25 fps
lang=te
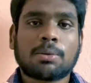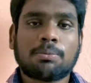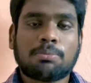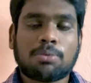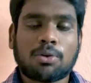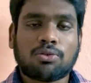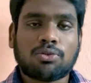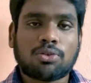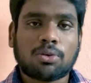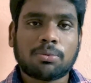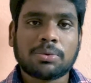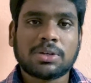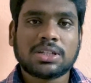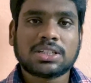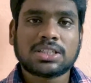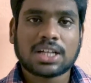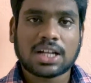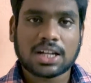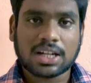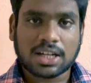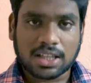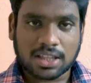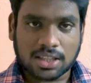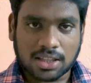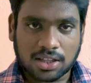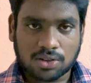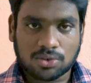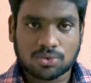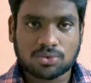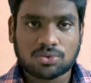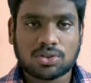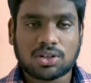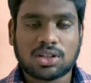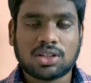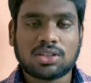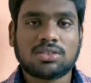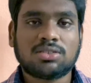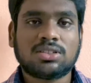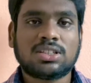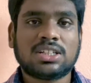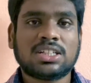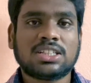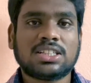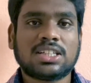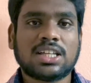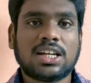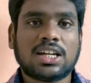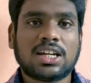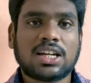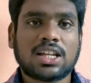పర్ఫార్మెన్స్ అనేది ఉండదు త్రీ
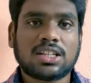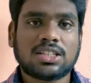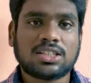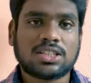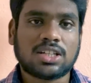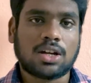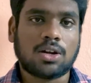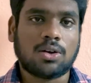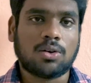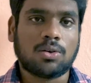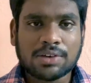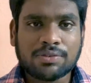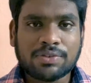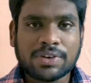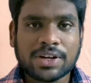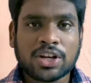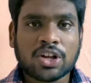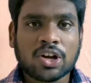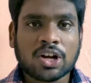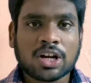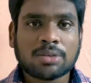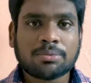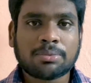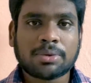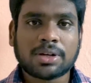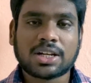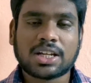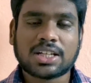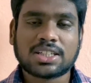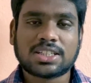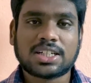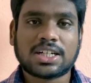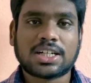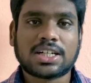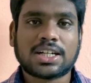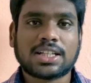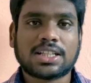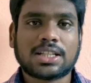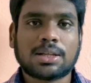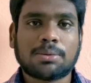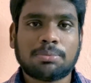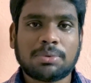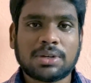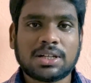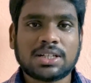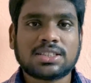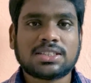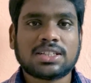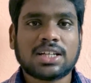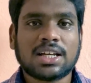సిలిండర్ ఇంజన్లో ఈ వీడియో కానీ మీకు నచ్చినట్టయితే
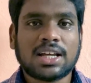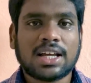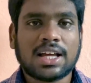ప్లీజ్